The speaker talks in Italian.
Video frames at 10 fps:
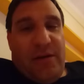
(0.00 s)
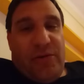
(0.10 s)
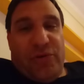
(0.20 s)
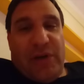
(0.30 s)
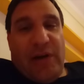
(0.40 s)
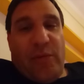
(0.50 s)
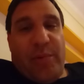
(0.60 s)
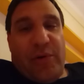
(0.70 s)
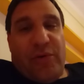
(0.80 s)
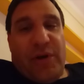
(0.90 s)
Giocavo
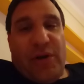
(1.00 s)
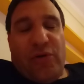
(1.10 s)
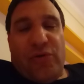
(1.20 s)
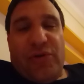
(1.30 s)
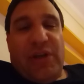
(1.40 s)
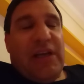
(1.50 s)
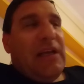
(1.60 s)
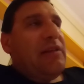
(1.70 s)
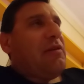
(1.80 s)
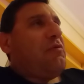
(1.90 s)
pallone nel
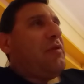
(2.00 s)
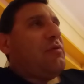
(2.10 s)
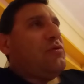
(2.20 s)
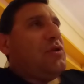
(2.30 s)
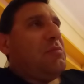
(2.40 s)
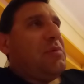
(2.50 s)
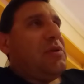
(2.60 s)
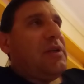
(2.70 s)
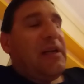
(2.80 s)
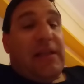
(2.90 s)
cortile, andavo a fare un giro in
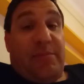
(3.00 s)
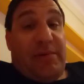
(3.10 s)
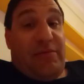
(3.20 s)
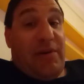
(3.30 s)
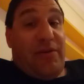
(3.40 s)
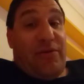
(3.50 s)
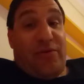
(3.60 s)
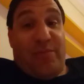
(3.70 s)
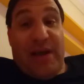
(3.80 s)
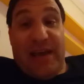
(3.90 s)
bicicletta, per quello
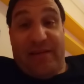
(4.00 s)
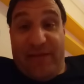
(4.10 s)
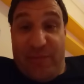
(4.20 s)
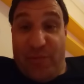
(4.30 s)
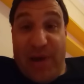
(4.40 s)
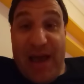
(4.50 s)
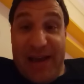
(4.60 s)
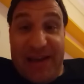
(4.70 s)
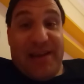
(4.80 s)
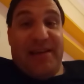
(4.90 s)
eravamo
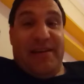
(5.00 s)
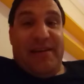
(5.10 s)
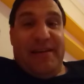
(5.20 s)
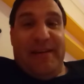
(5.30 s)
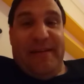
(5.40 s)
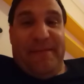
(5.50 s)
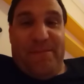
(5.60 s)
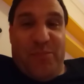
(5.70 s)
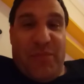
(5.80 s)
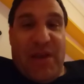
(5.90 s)
magri.
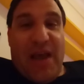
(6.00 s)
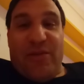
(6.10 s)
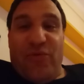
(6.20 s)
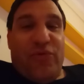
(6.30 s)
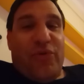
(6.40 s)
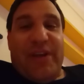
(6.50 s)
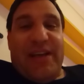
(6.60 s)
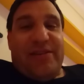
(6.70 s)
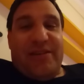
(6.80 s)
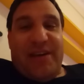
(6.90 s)
Cioè, è tutto lì
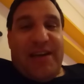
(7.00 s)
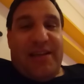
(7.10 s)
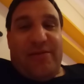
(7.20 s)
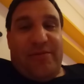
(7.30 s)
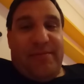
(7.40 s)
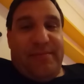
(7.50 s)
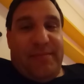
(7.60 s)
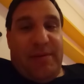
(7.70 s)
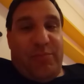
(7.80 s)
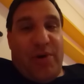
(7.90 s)
il segreto,
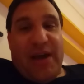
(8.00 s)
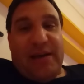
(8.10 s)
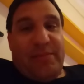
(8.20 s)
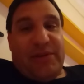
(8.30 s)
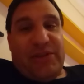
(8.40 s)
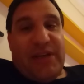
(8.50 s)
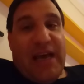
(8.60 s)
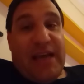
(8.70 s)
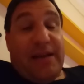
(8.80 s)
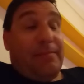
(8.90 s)
che puoi anche
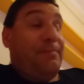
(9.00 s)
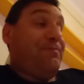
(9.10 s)
mangiare,